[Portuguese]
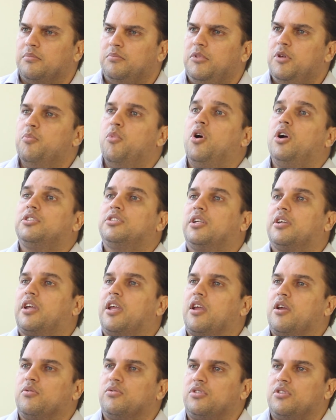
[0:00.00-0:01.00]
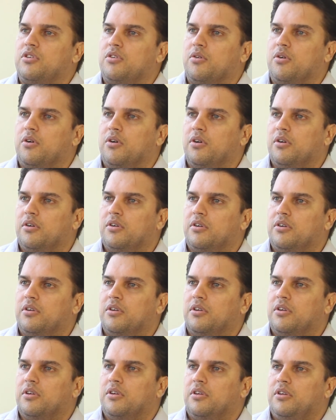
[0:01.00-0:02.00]
me mostra quem é o senhor.
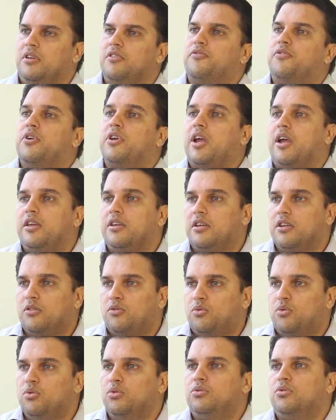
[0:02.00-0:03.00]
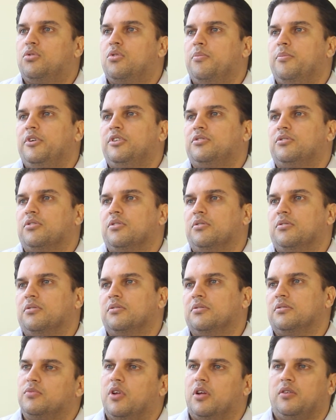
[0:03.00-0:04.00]
E foi aí que tudo começou.
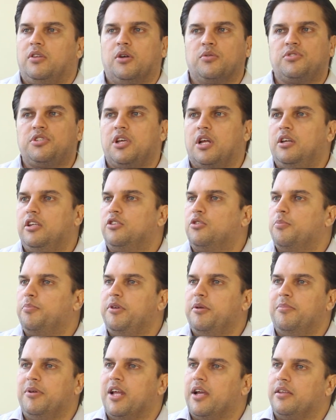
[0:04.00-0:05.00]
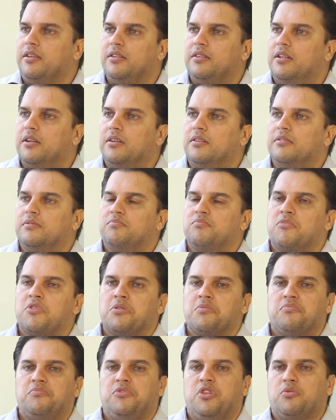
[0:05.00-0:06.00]
Não tinha lido Bíblia ainda,
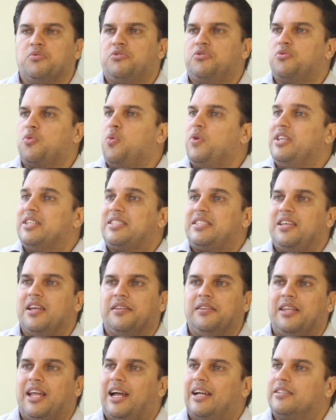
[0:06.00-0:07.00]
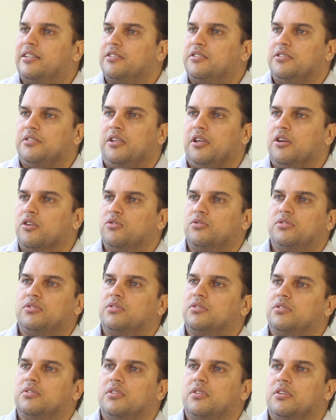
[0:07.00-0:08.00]
não conhecia nada de
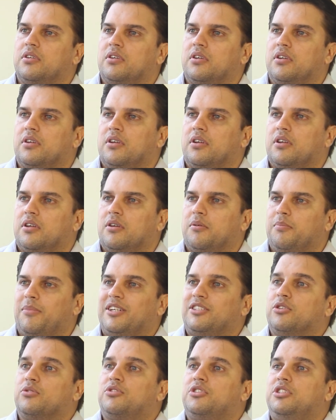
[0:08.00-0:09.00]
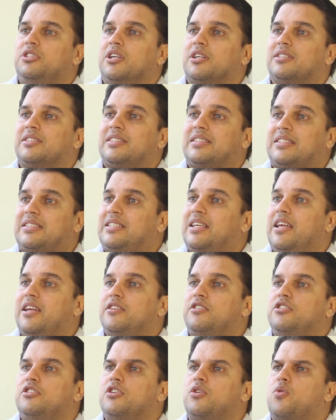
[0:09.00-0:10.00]
Deus, mas eu tinha
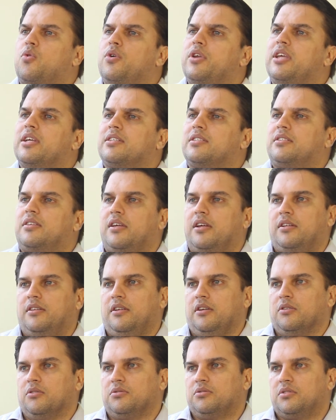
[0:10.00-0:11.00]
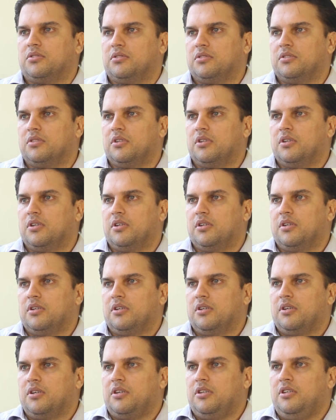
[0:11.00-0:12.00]
sede de conhecer Deus.
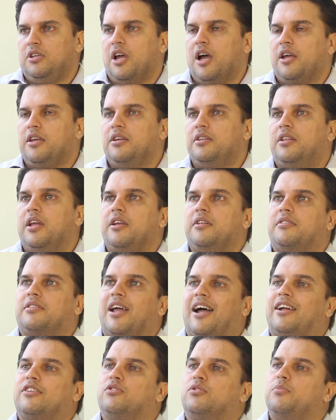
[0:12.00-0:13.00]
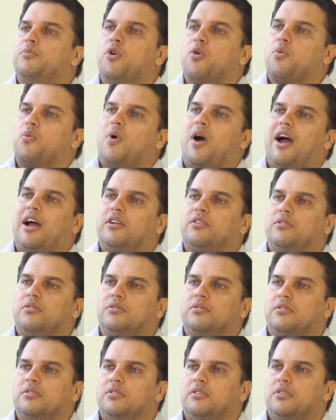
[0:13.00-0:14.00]
E aí, deitado no meu quarto,
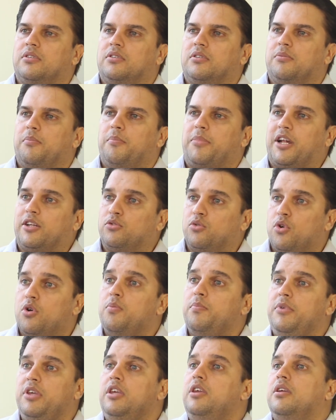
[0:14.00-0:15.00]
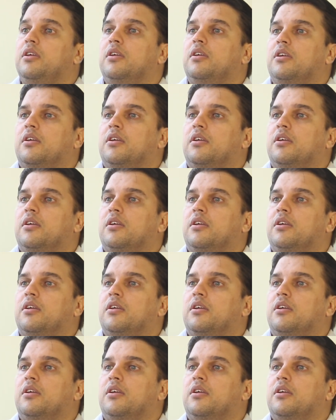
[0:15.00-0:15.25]
para dormir,